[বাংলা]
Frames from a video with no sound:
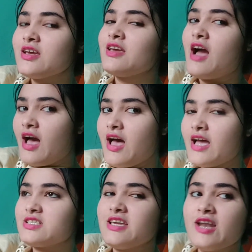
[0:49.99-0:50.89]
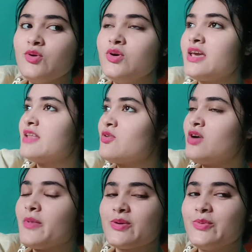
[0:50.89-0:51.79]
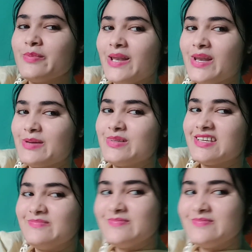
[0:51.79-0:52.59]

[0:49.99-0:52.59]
এই হাঁস এই হেন এই তেন আমার খুবই ভালো লাগে বলতে